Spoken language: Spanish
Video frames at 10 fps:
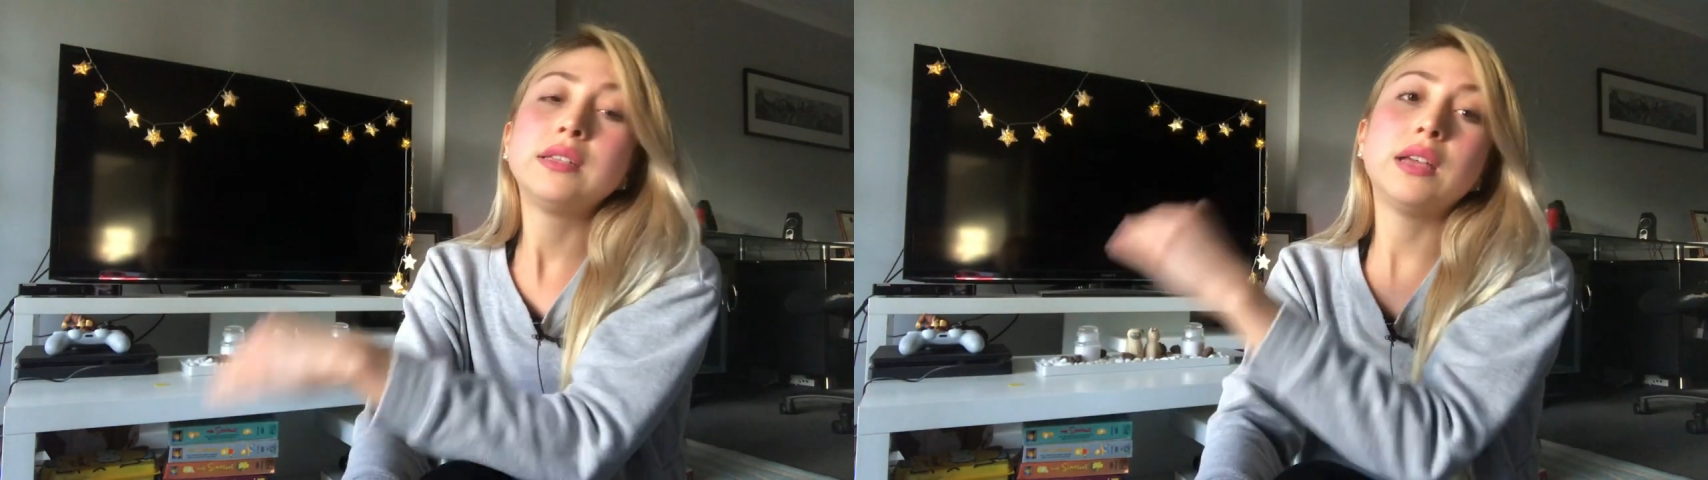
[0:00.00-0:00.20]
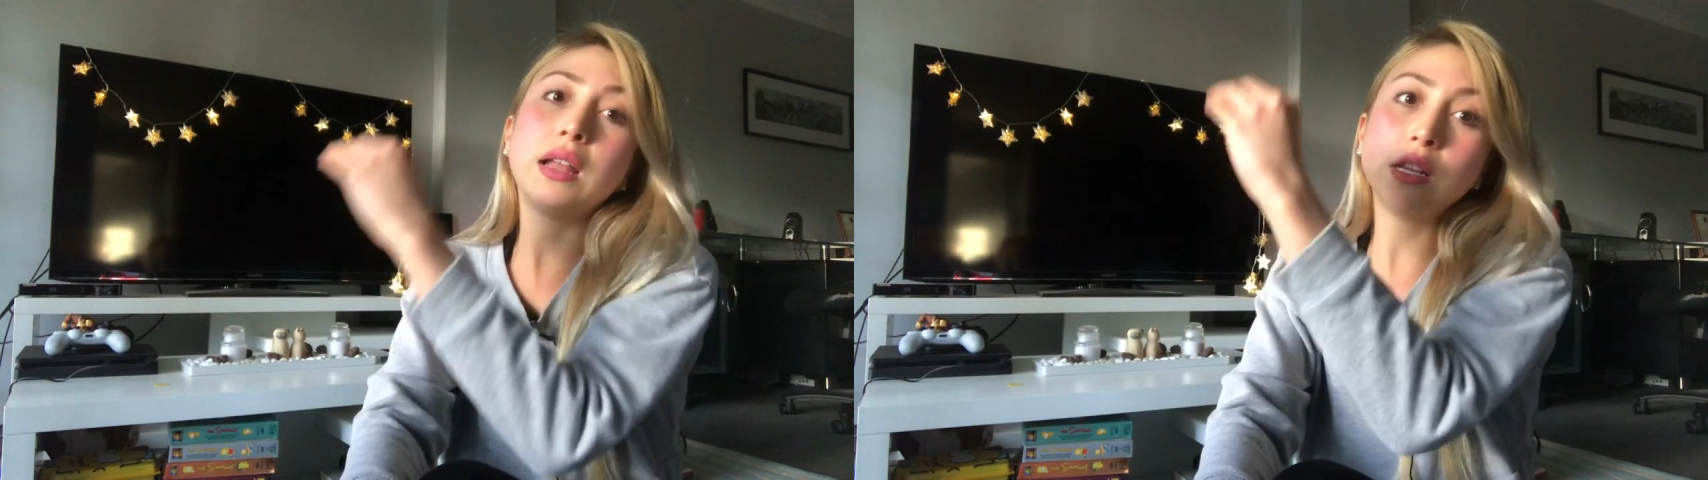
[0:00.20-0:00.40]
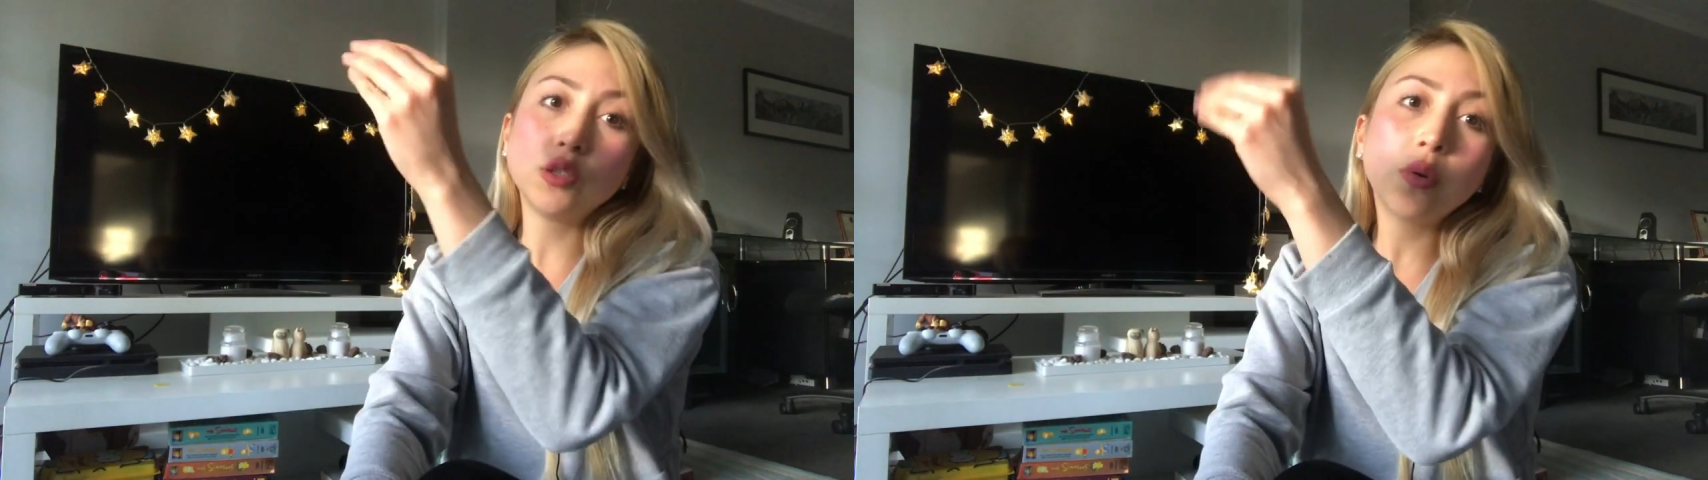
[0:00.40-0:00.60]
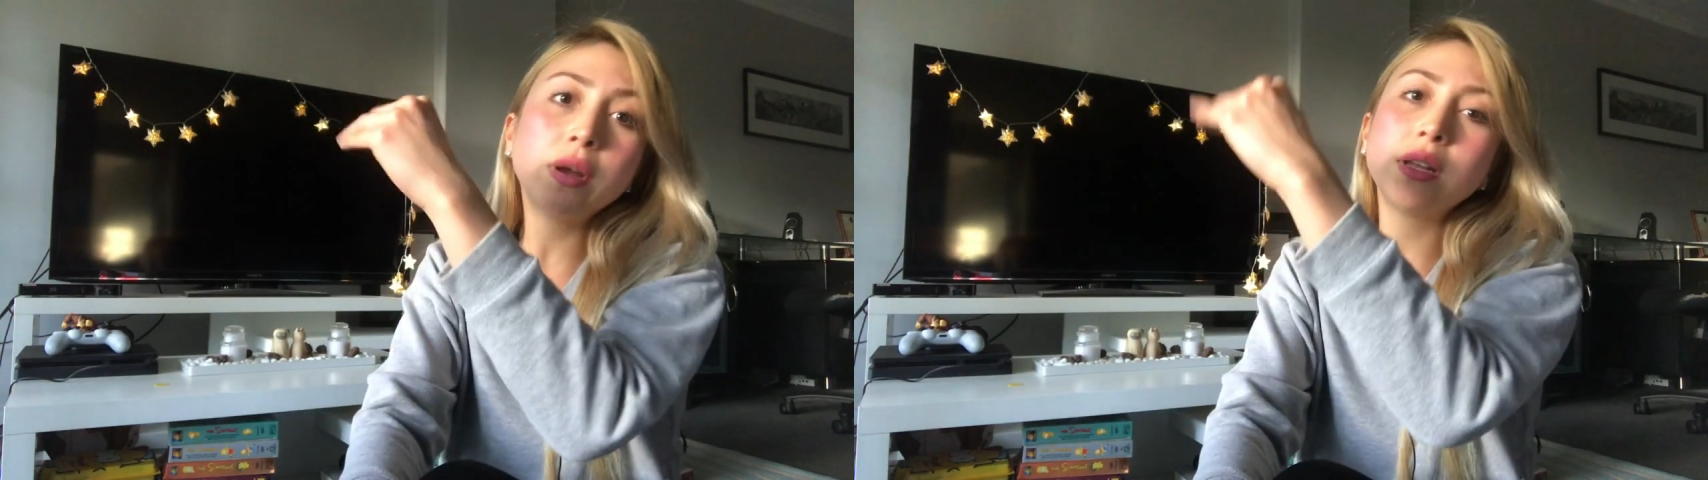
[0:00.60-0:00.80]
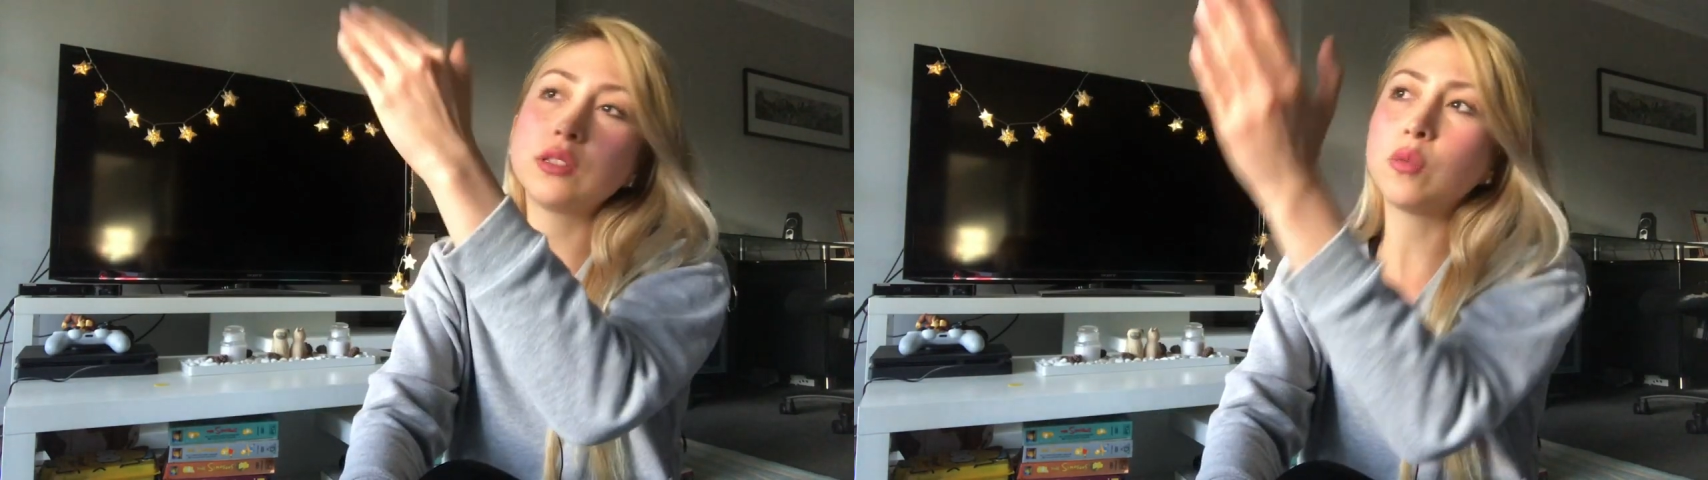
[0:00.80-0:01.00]
ya le
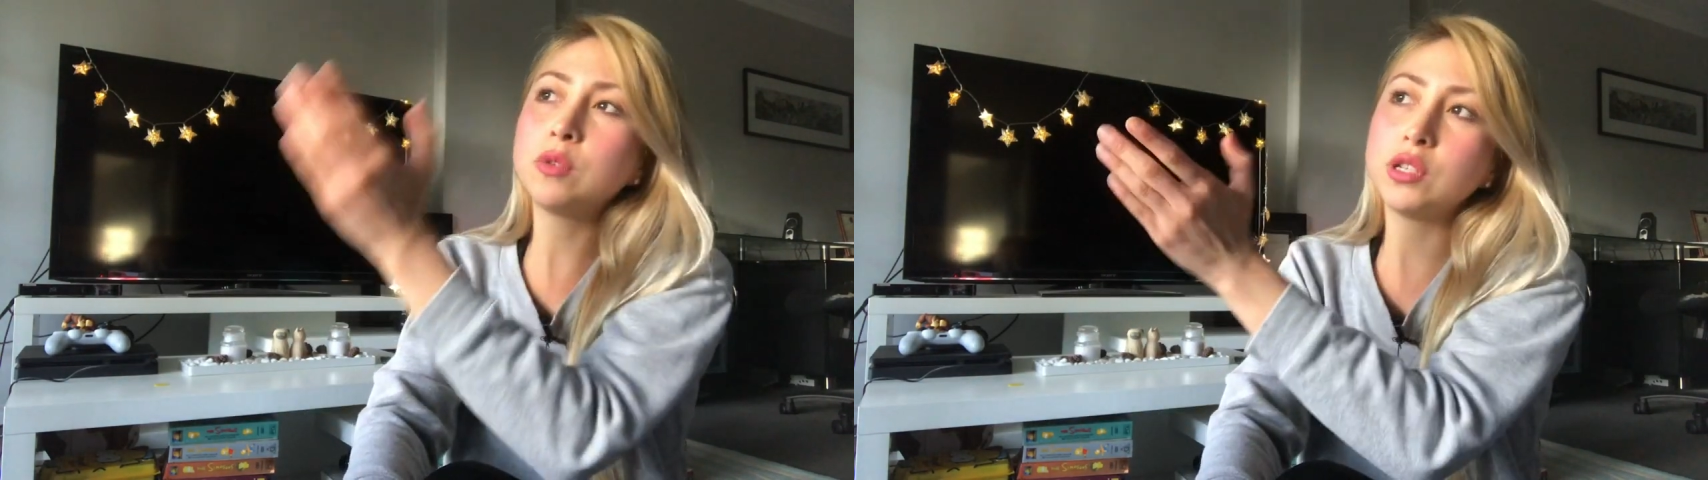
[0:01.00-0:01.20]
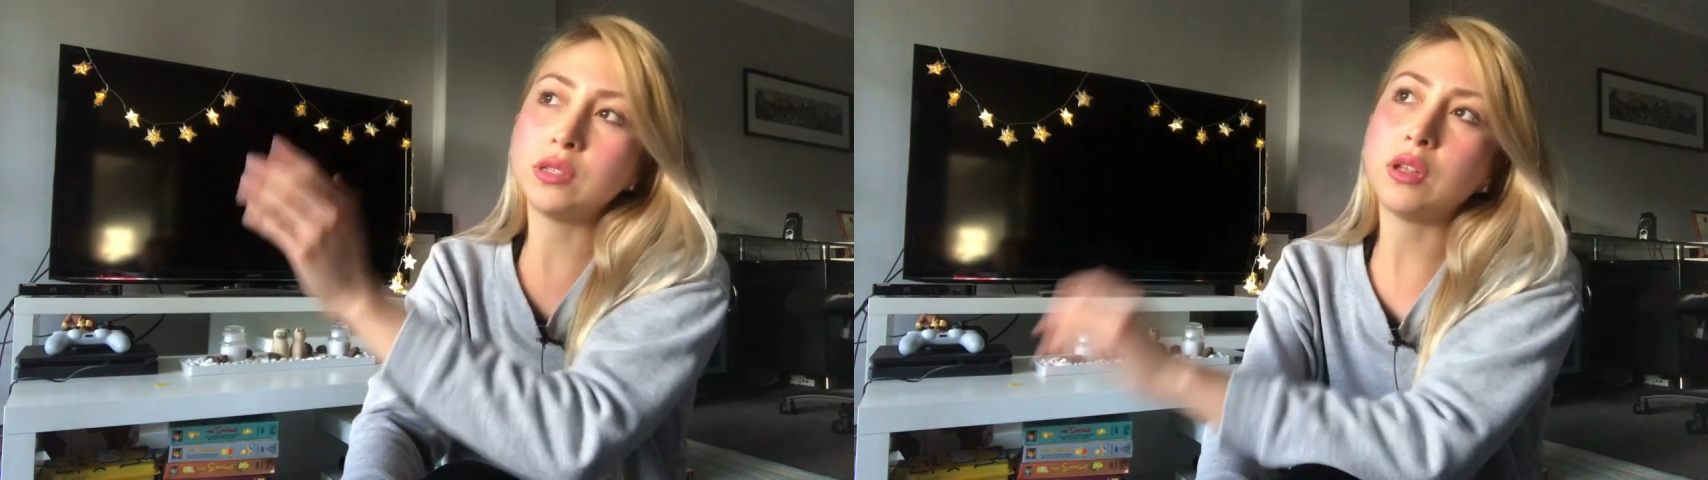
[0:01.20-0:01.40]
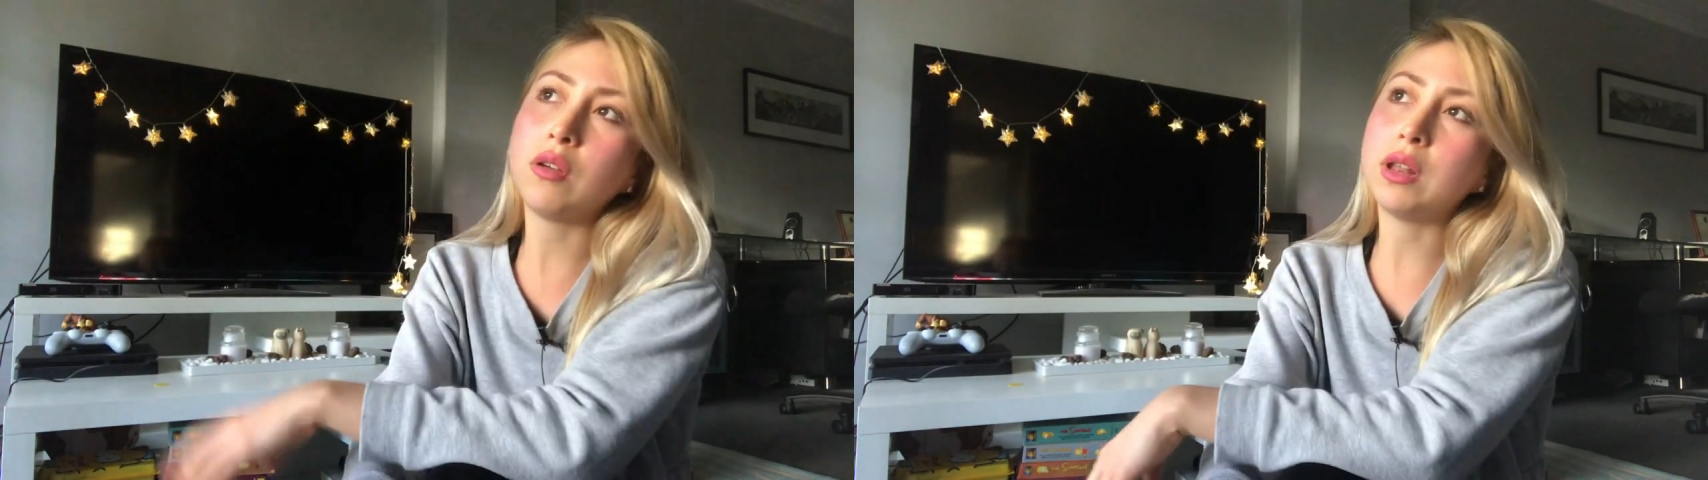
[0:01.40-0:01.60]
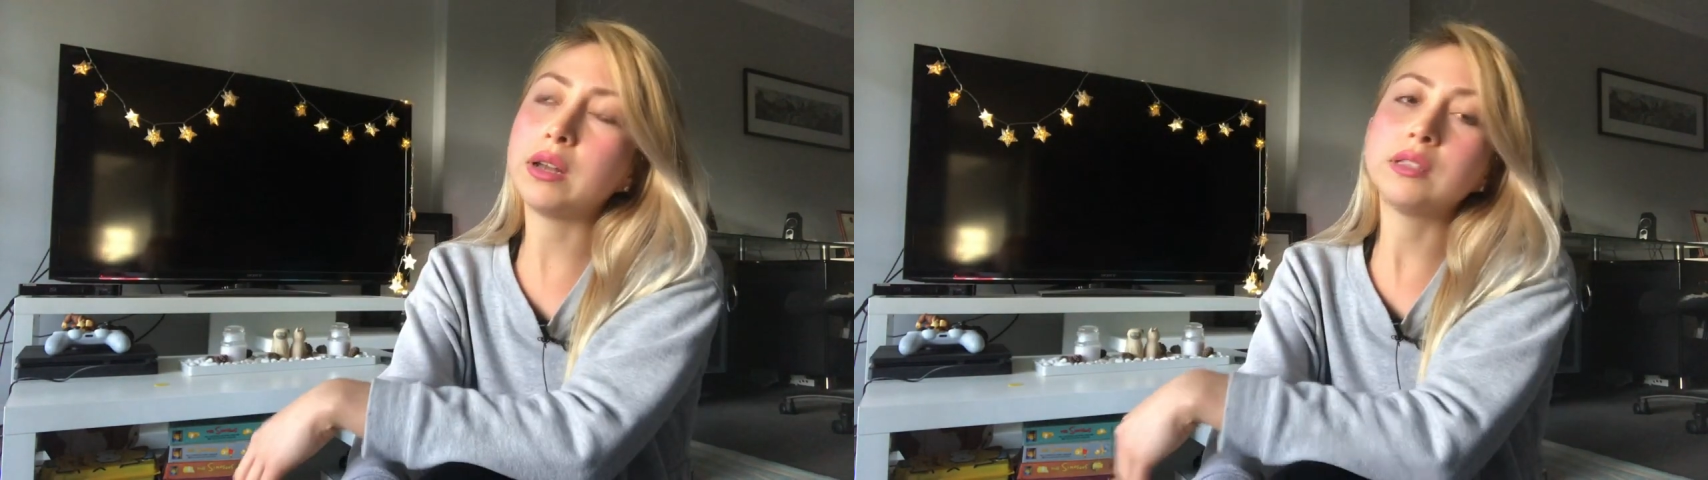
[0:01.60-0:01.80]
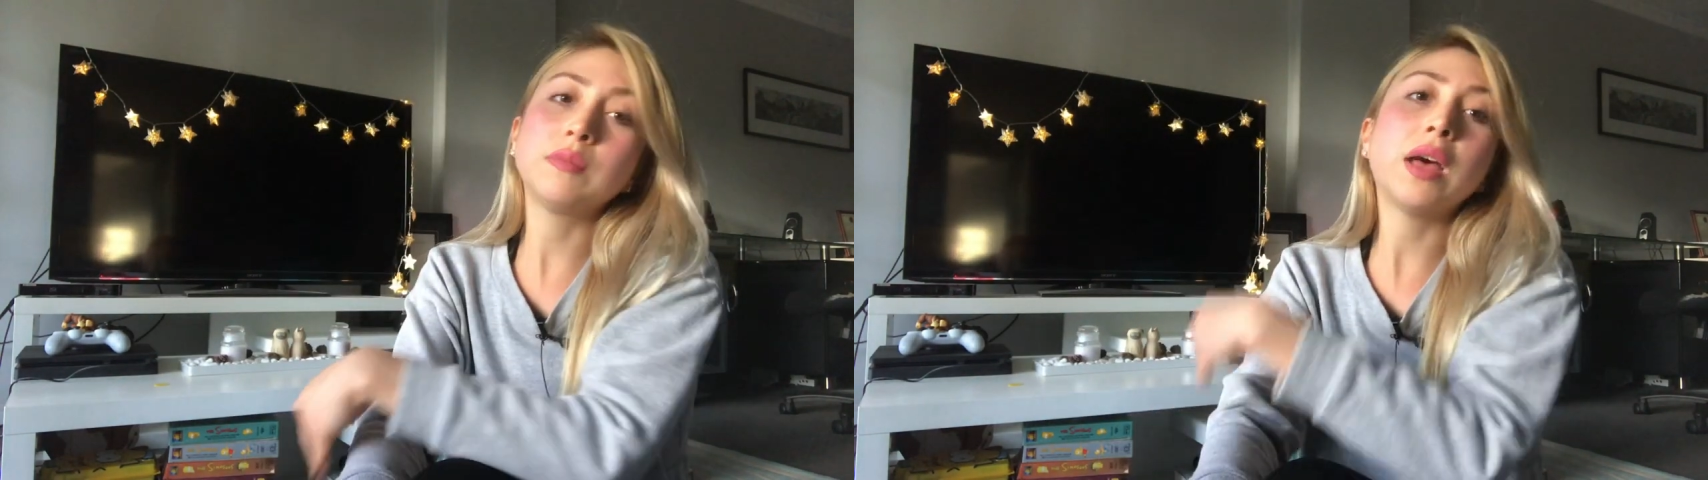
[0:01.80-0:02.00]
suben y es como 80 dólares.